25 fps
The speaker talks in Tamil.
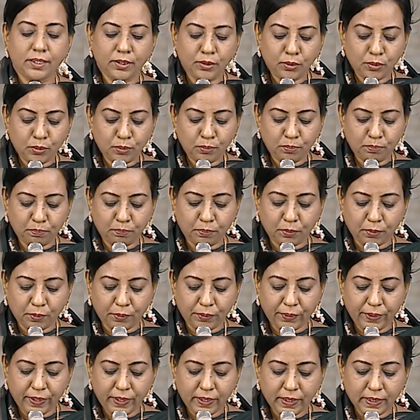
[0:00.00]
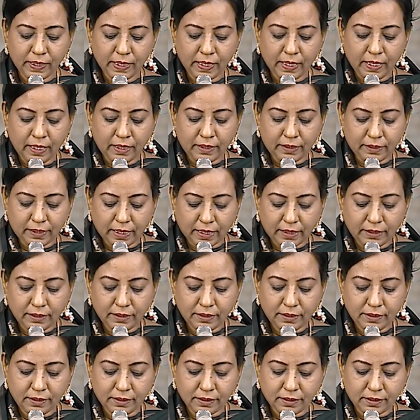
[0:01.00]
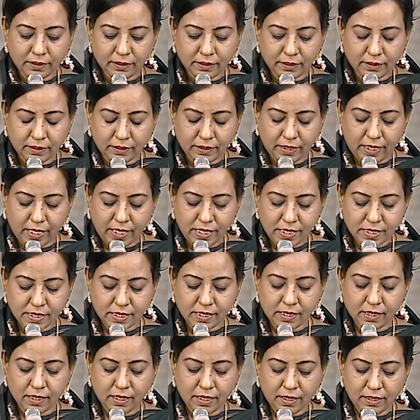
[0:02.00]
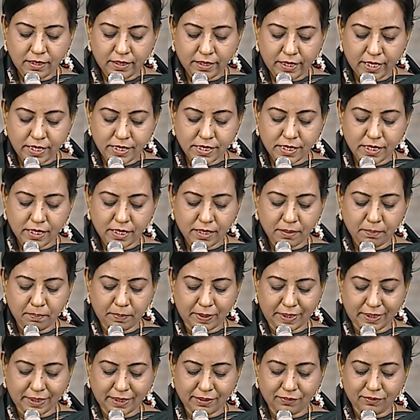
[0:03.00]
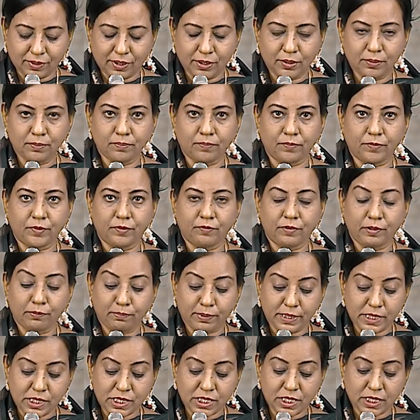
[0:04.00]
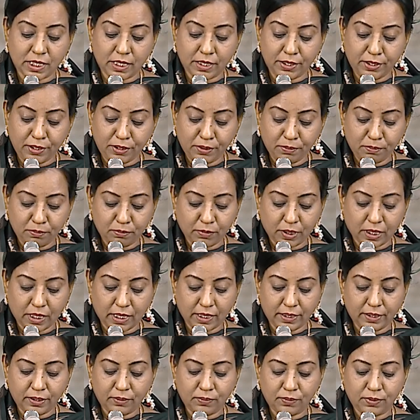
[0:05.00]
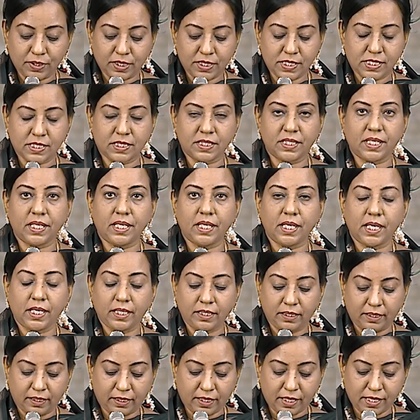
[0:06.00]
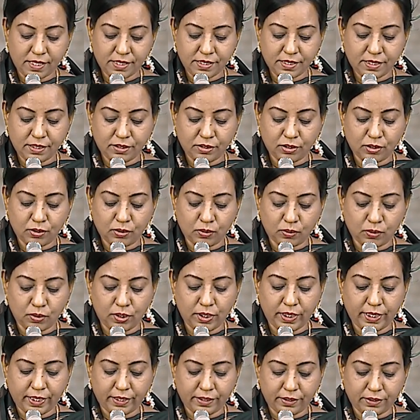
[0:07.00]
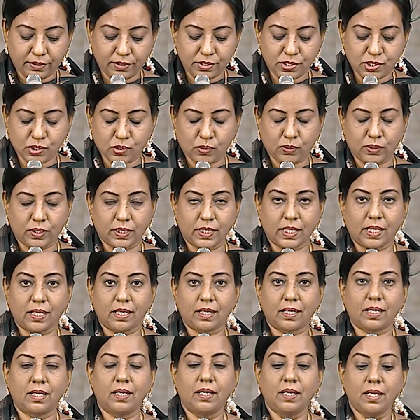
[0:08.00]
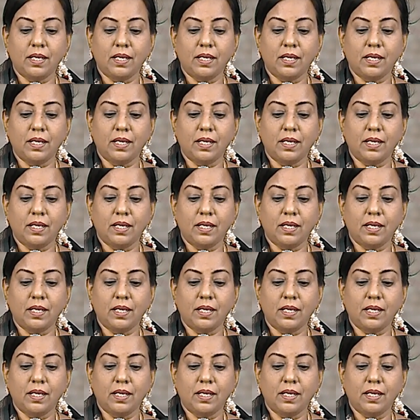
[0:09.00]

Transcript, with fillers: இன்னும் போய் தன் நேசரால் நேசிக்கப்பட்டவளும் விபச்சாரியுமான ஒரு ஸ்திரீயை நேசித்துக்கொள் என்று சொன்னார்